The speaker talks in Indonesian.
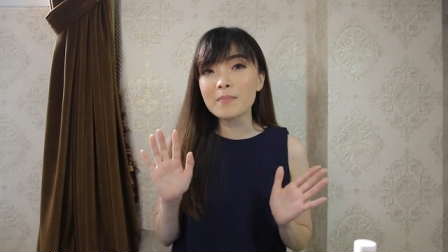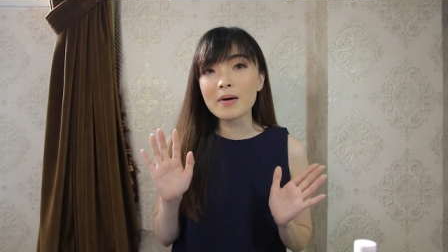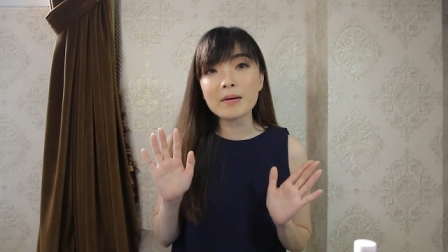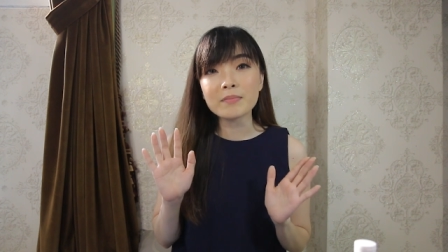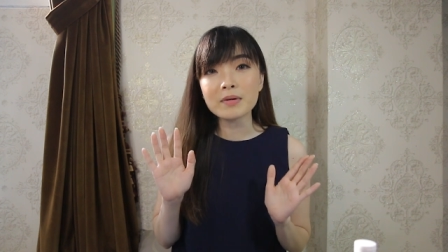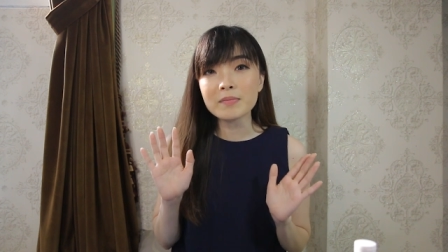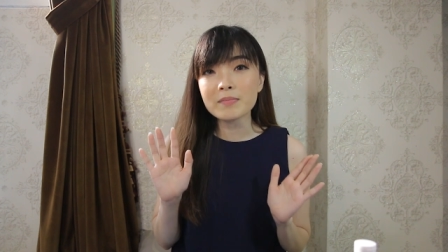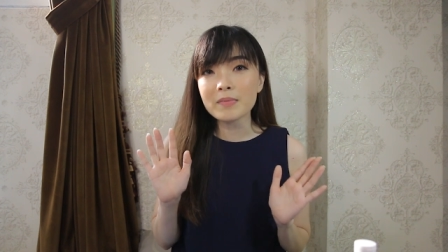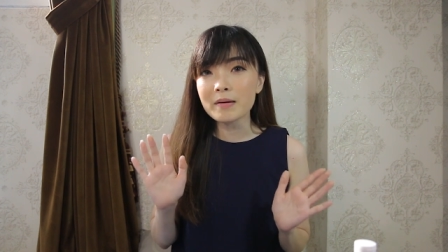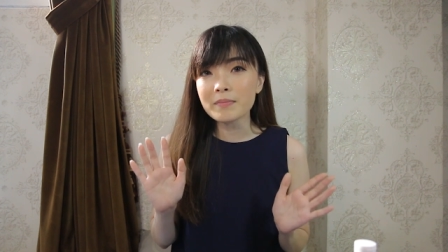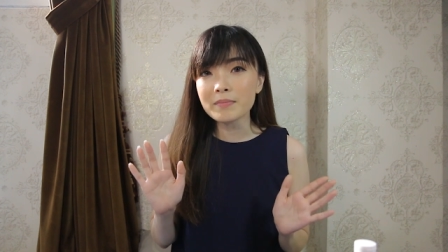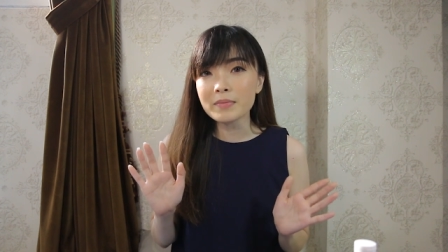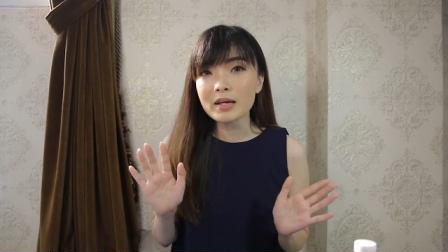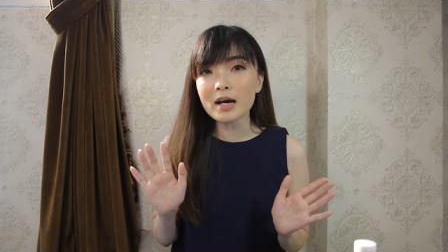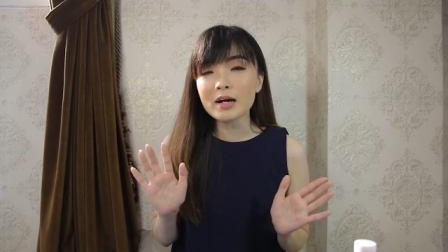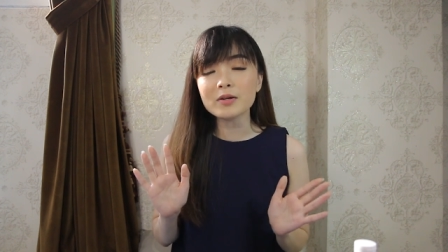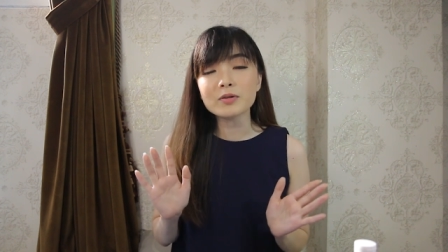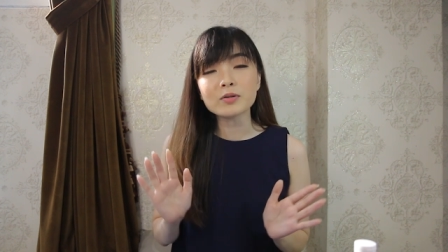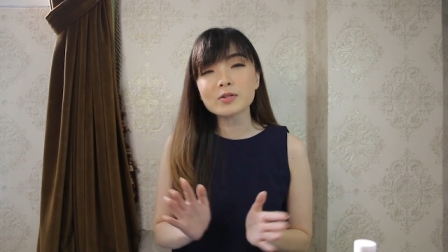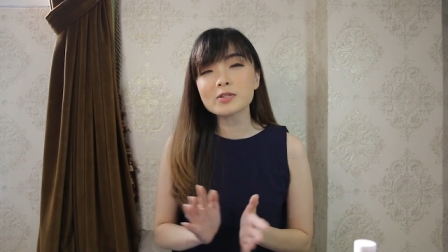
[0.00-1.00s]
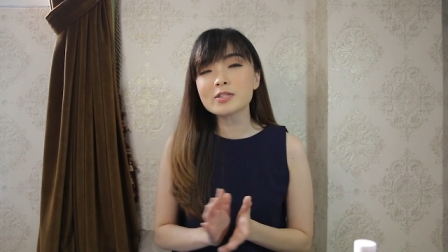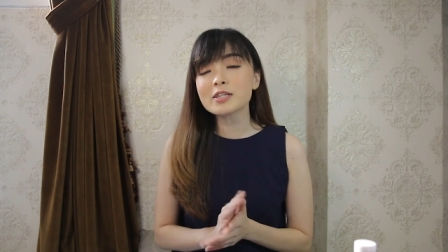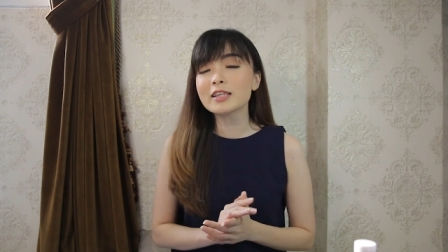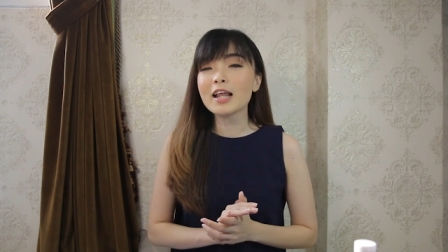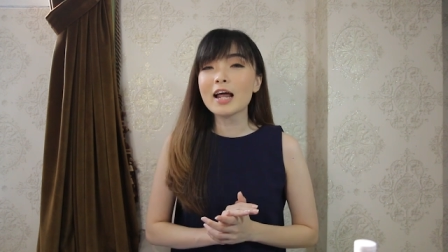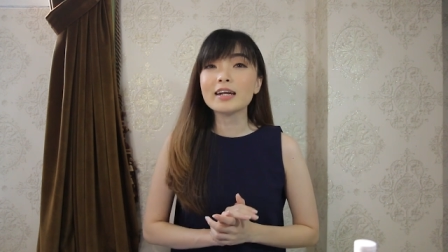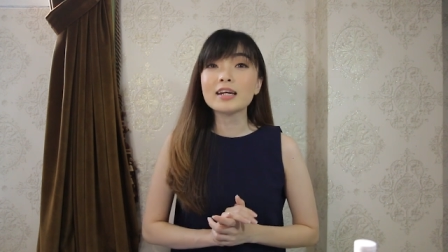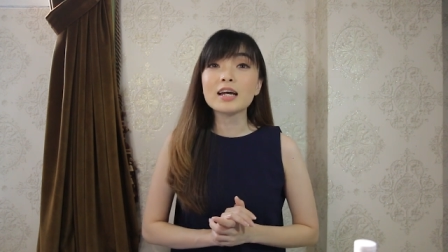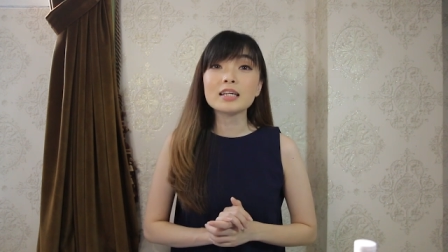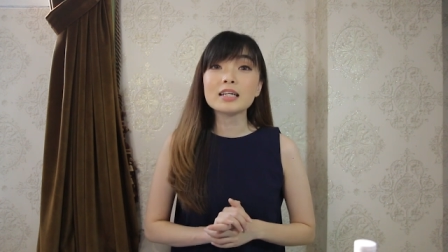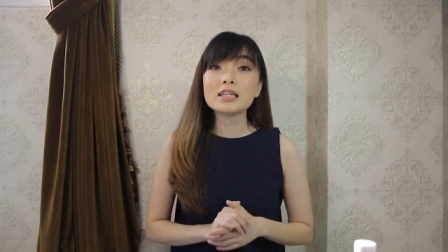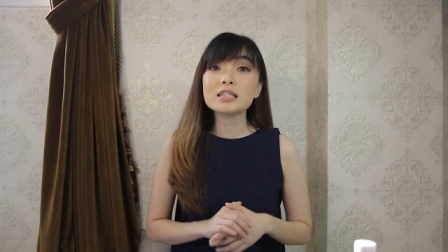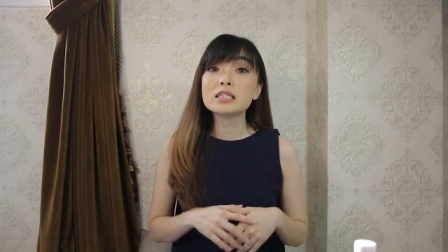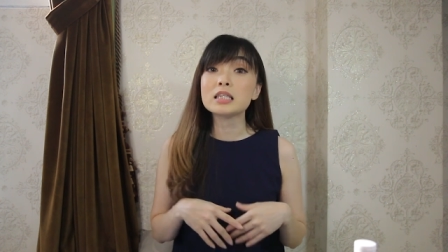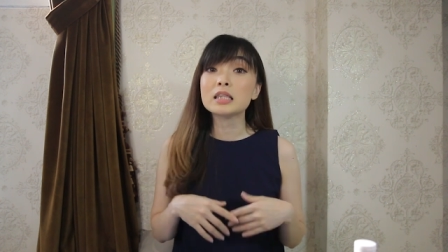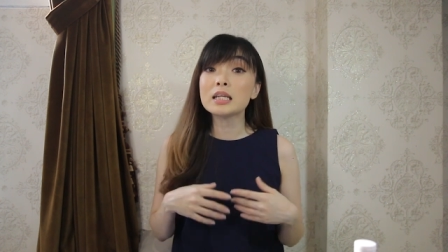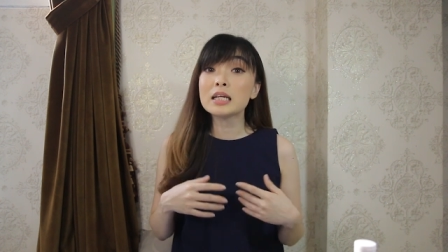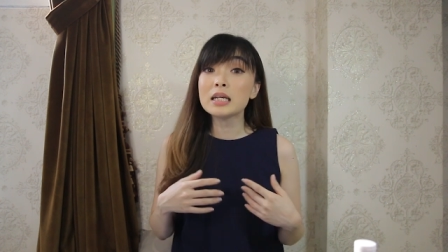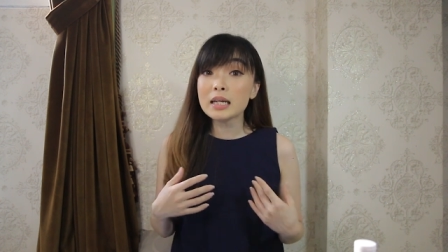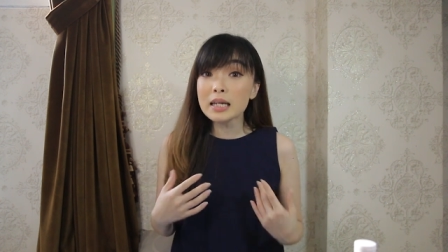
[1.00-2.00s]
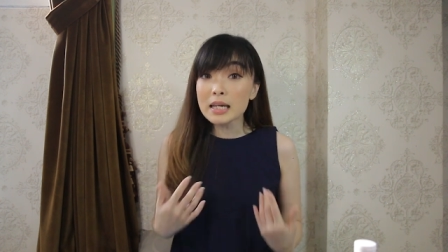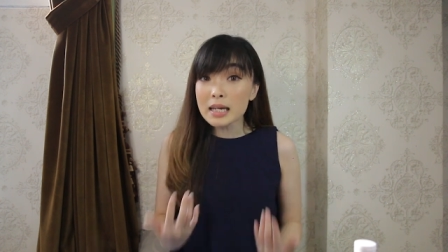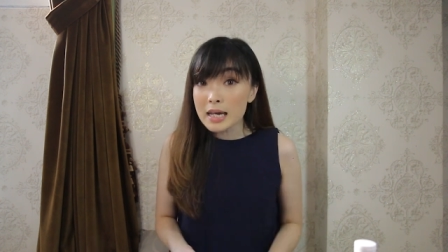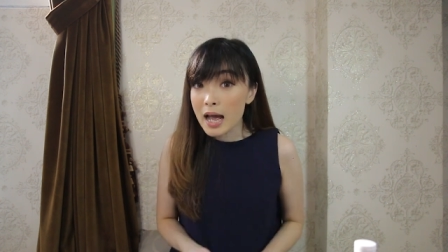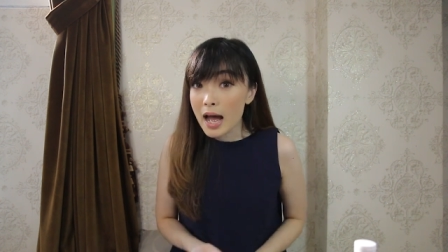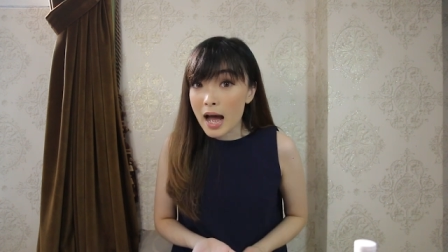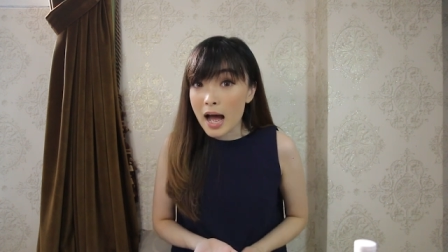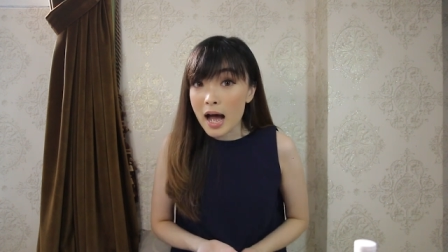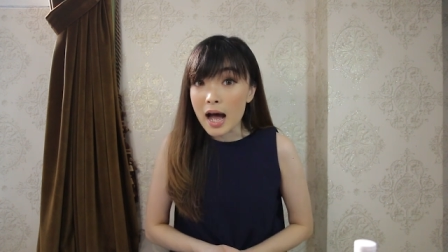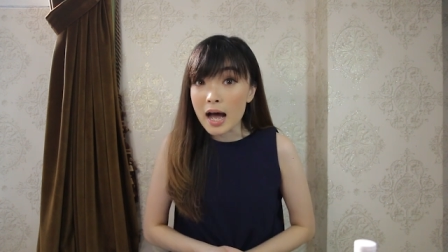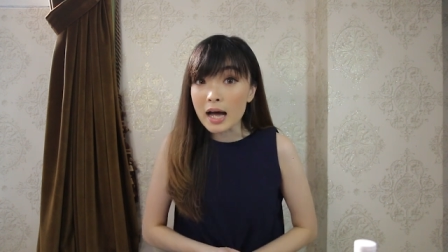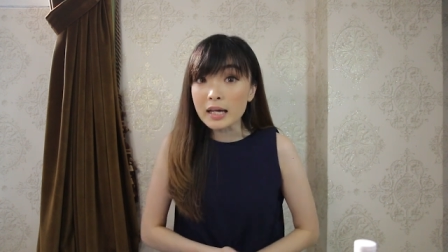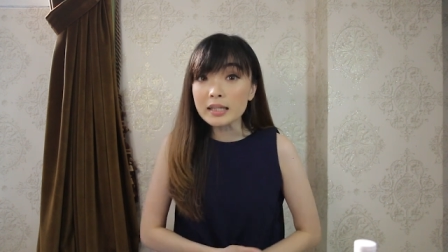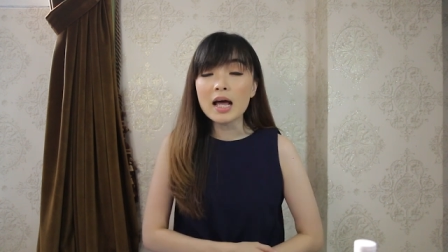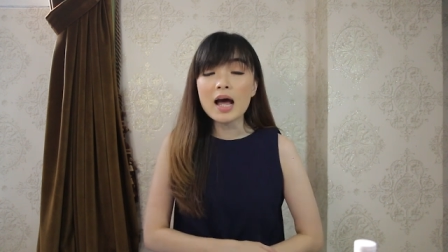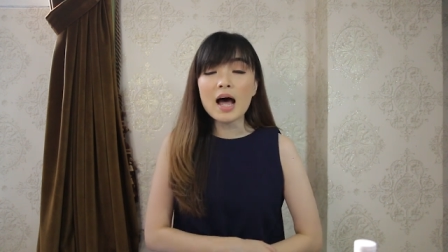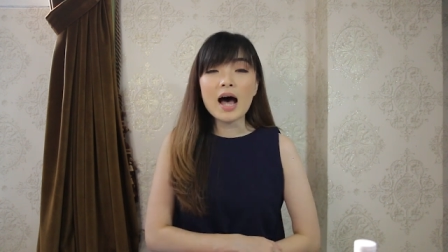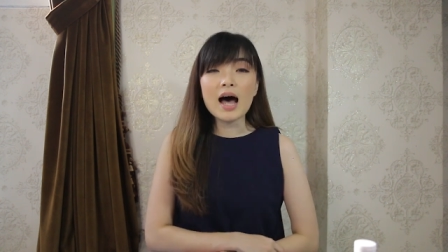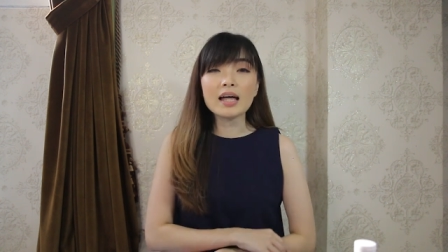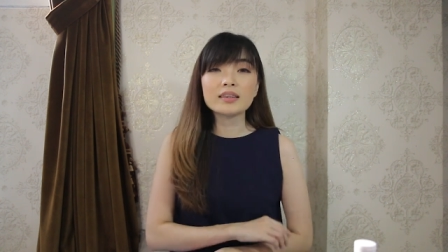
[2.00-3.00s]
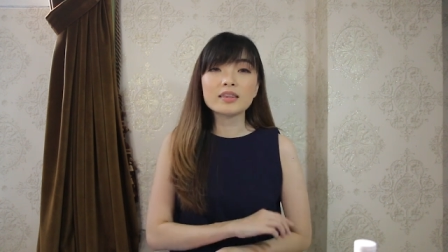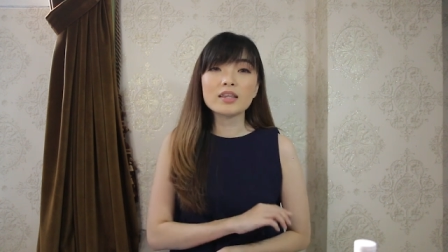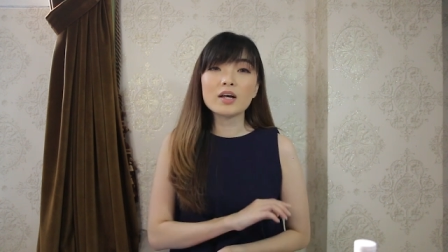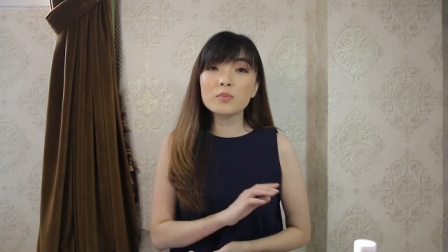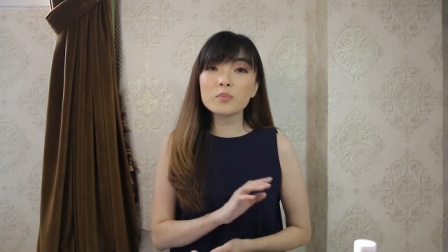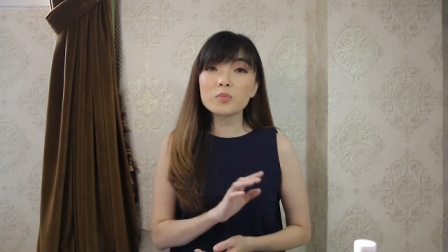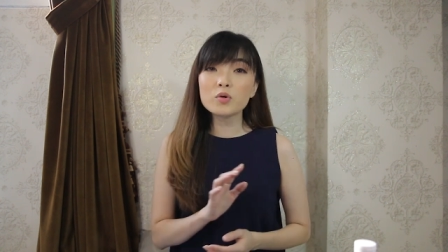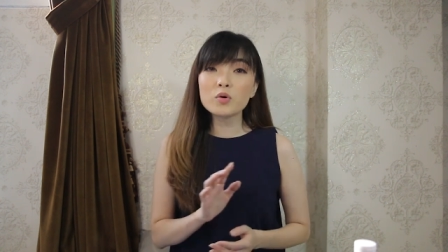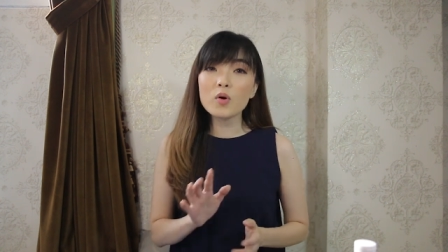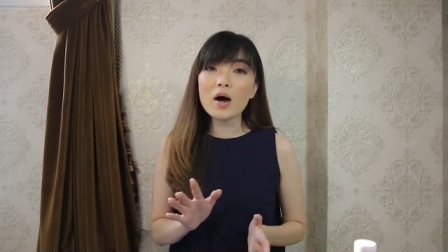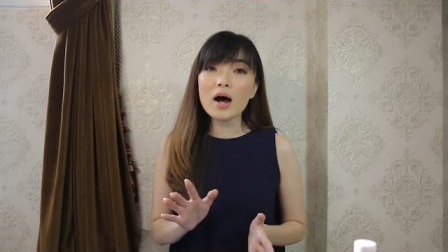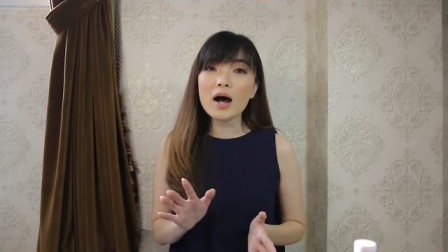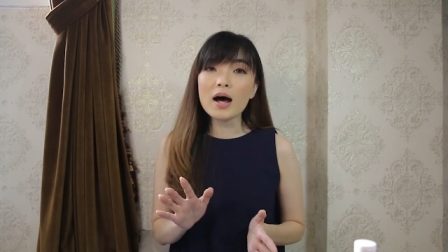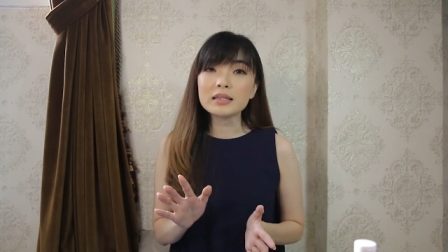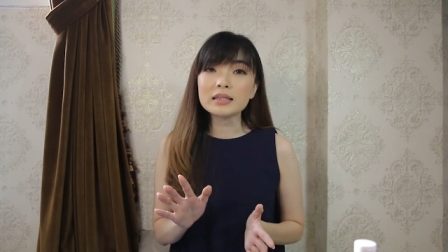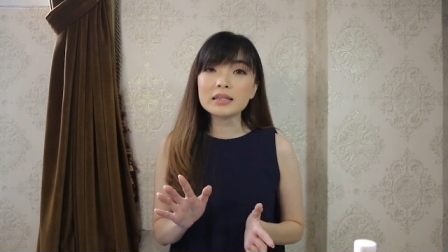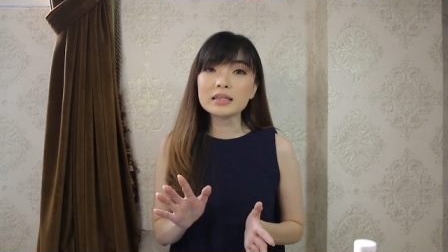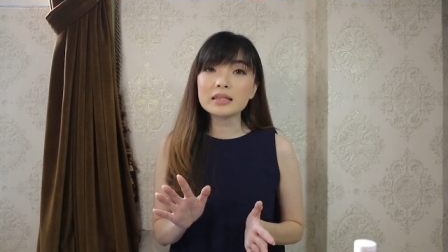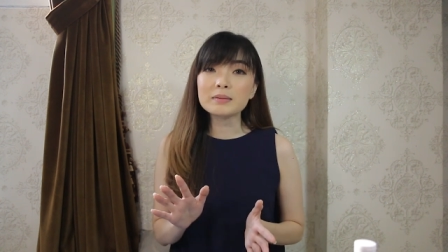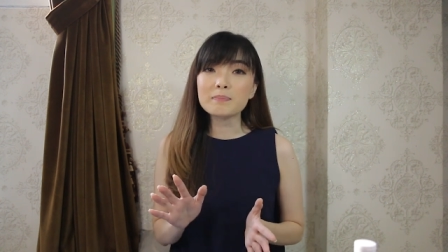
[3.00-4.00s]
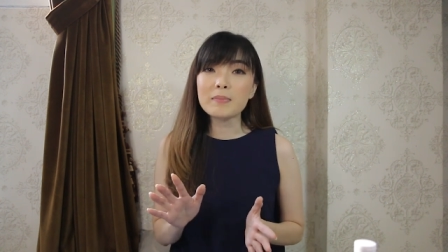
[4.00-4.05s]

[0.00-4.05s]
mami-mami yang ngurusin anaknya sendirian atau buat